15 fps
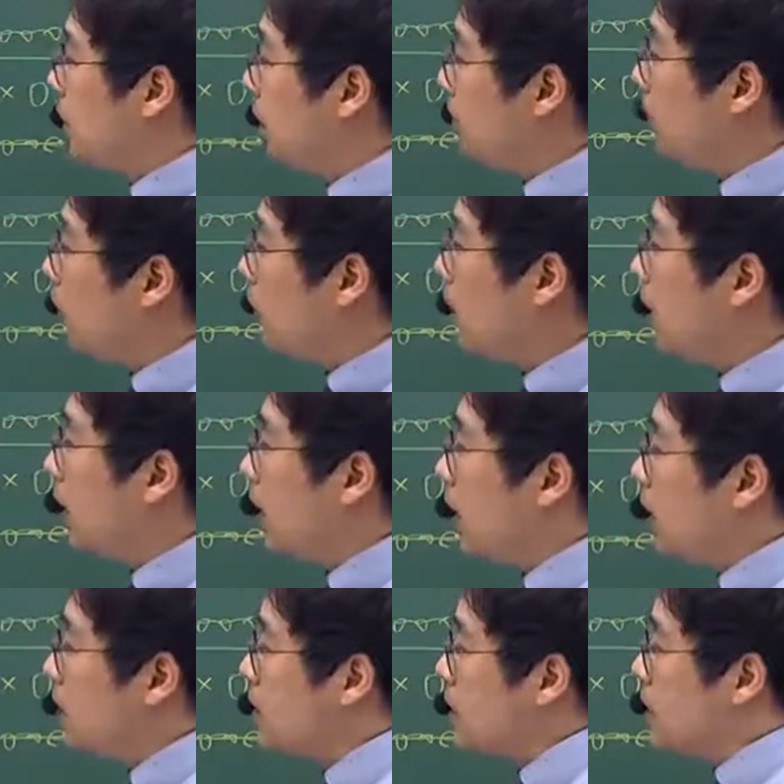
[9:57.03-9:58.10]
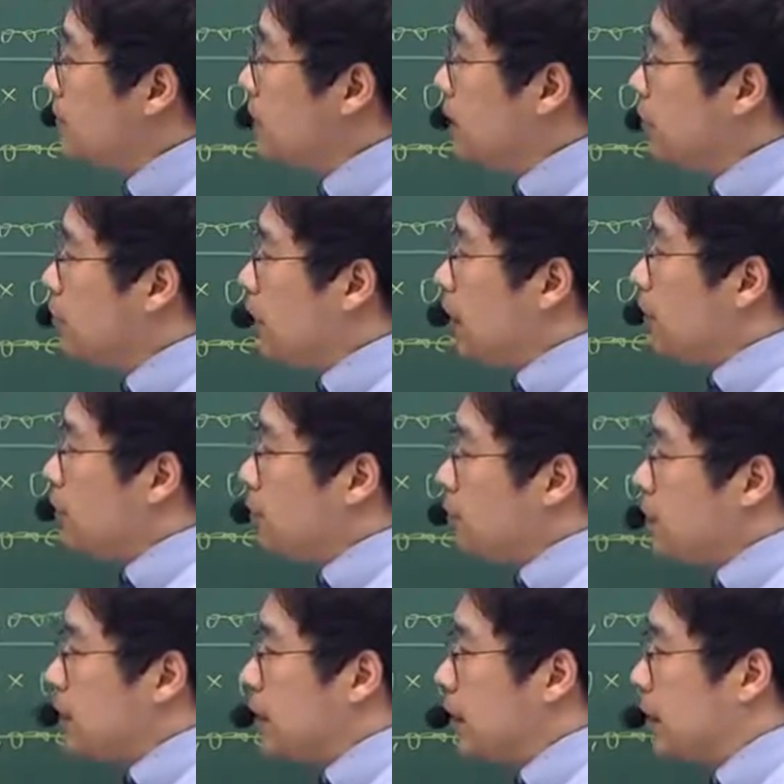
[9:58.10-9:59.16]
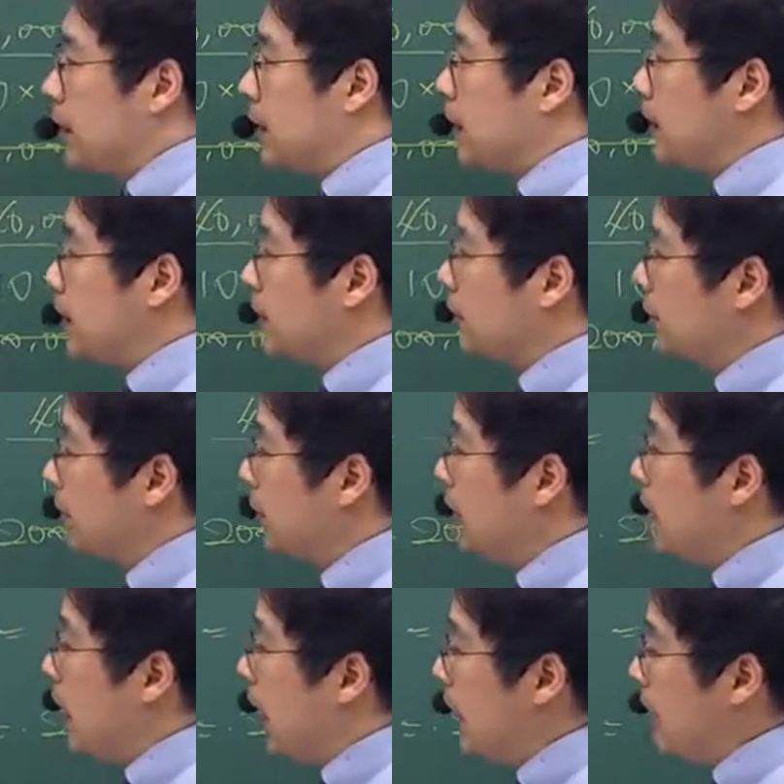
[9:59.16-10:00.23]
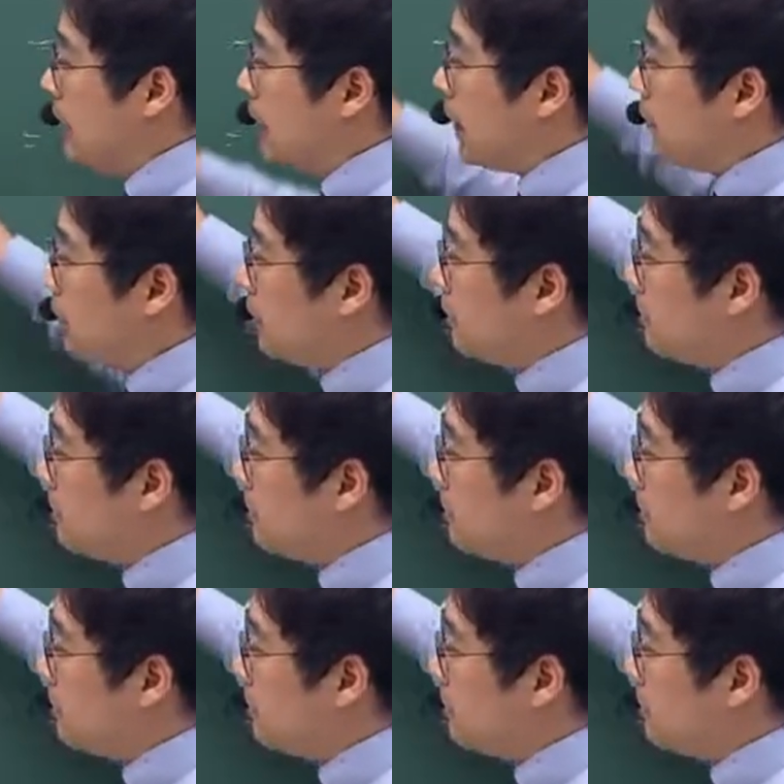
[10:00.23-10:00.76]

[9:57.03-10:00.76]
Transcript: 자, 머디가 자, 미국의 여러 도시들을 대상으로 한 사회,